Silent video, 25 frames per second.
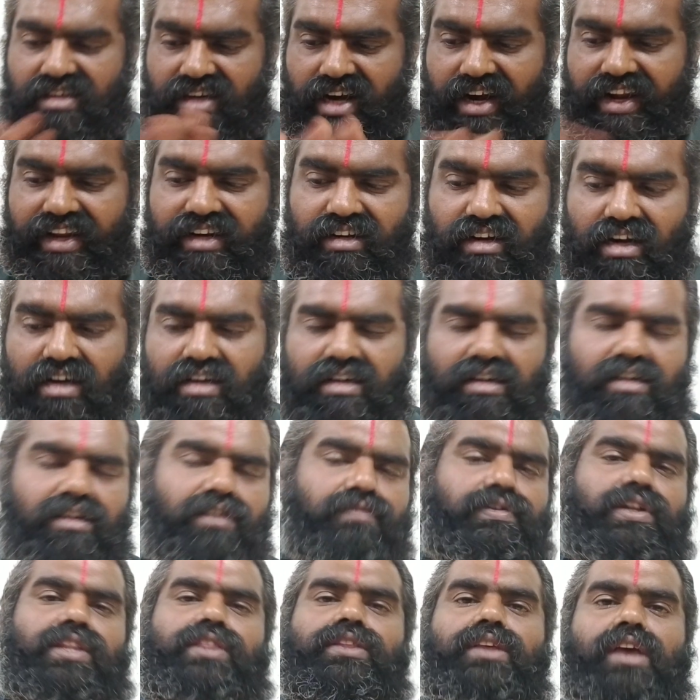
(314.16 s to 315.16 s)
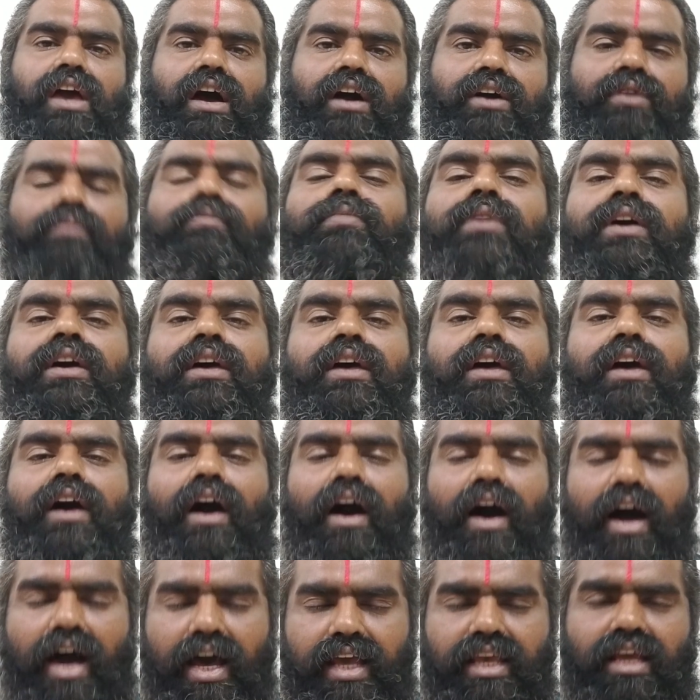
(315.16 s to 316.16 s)
கடன்கள் நிவர்த்தியாகும்
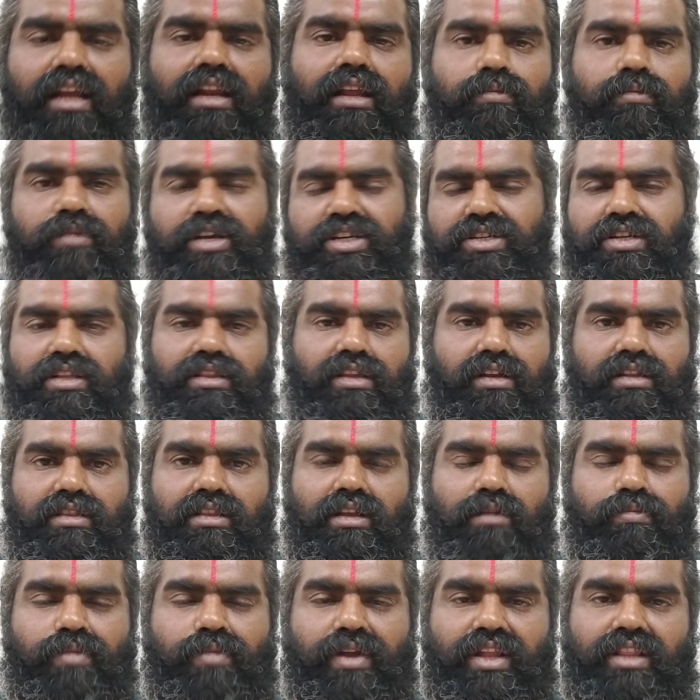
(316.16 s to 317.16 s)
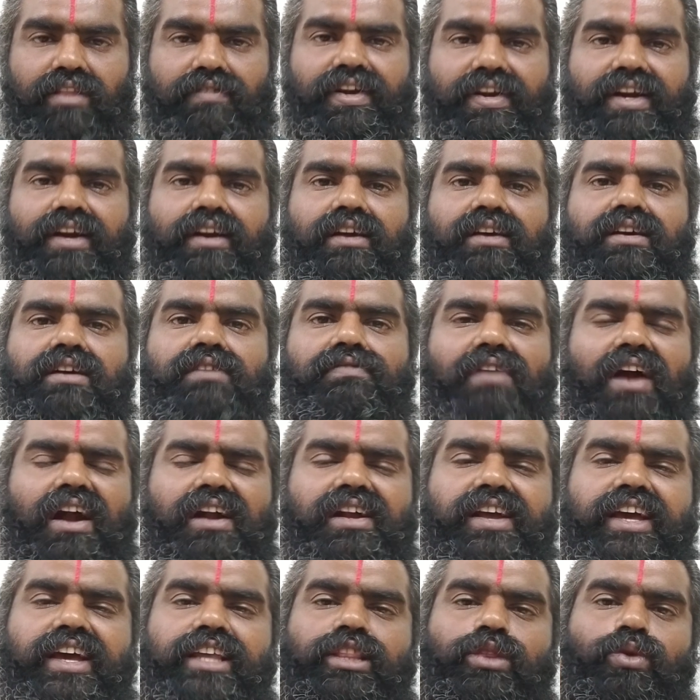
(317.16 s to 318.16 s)
ஆயில்யம் நட்சத்திரத்தில் பிறந்தவர்களுக்கு
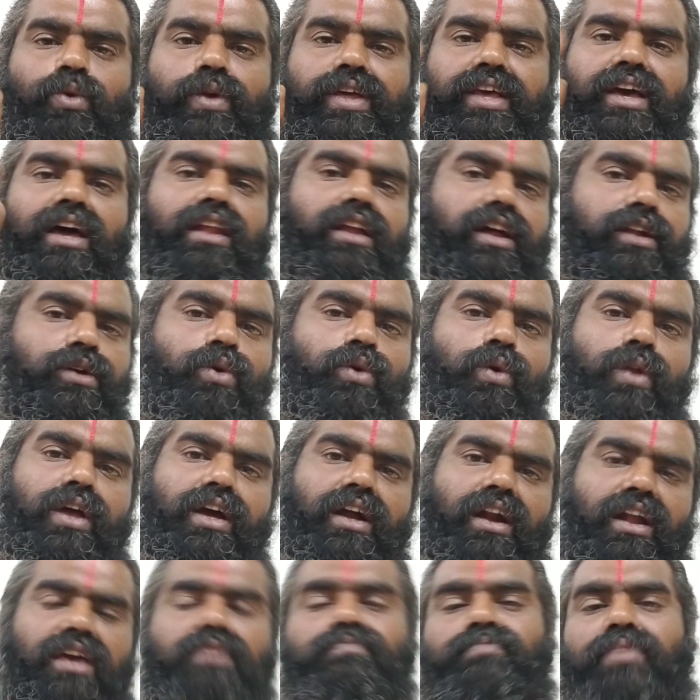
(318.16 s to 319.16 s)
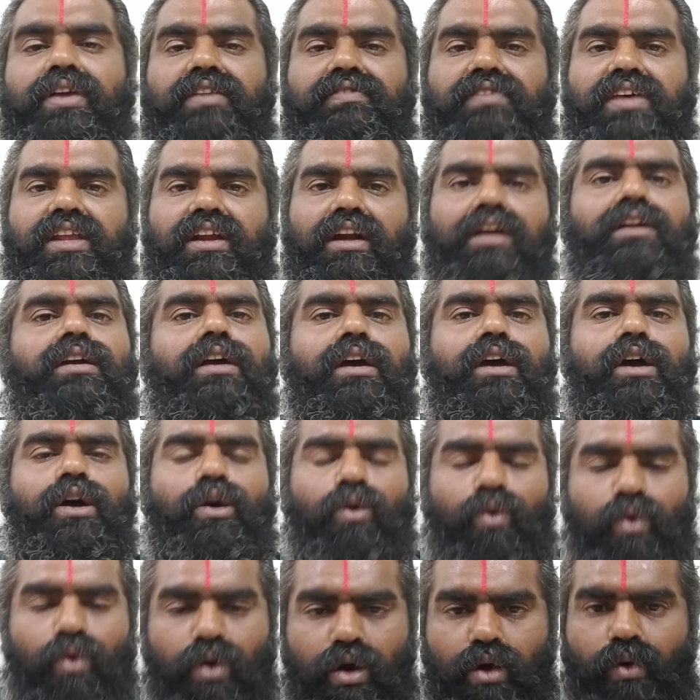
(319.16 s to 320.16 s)
வாழ்க்கை துணையால் அனுகூலங்களை பெறுவீர்கள்
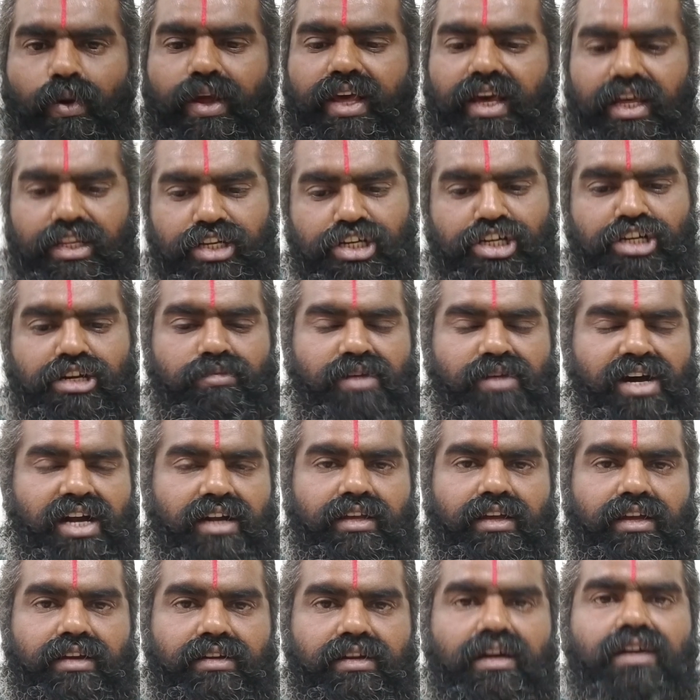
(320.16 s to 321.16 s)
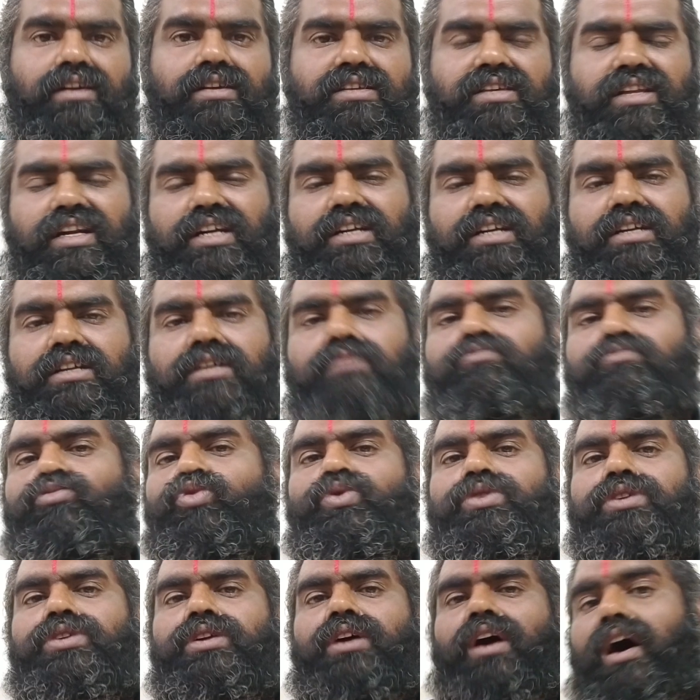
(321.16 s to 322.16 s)
உங்களுடைய அதிர்ஷ்டமான எண்கள் இரண்டு
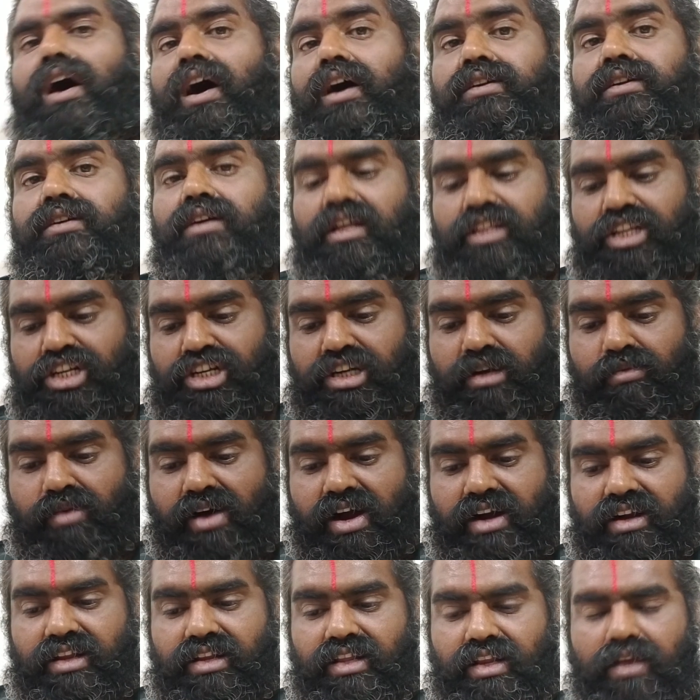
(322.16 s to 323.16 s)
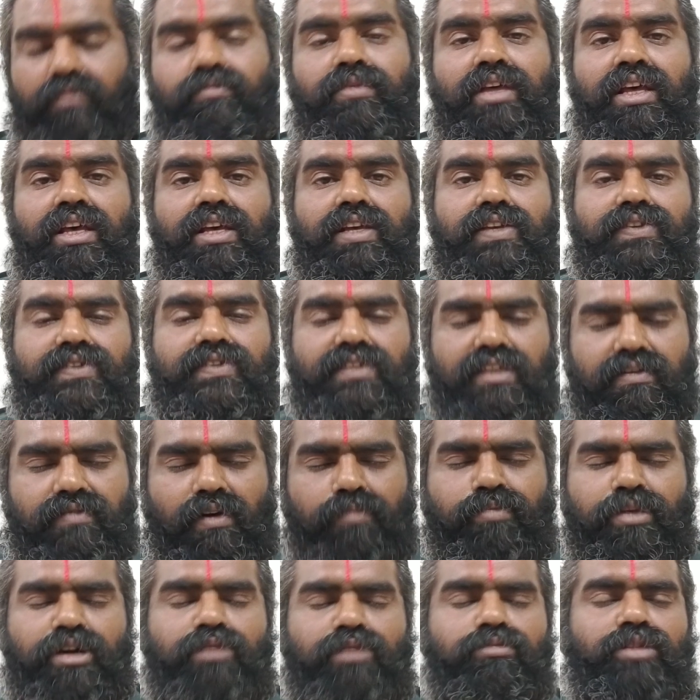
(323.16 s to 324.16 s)
மூன்று ஆறு அதிர்ஷ்டமான நிறம்
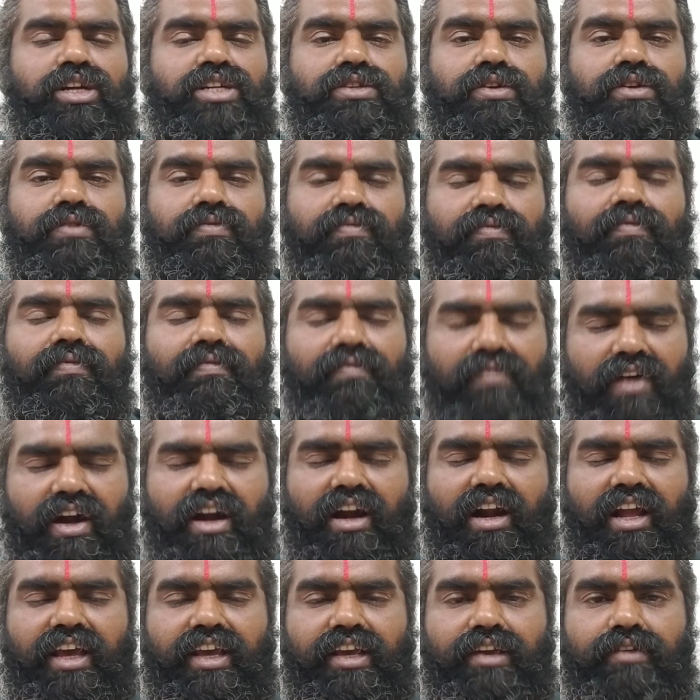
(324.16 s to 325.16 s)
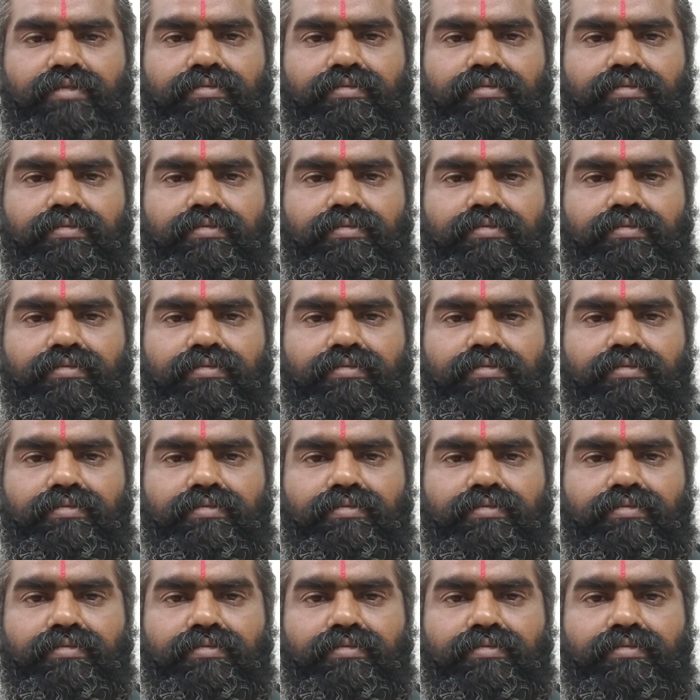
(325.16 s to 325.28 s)
சிவப்பு மற்றும் வெள்ளை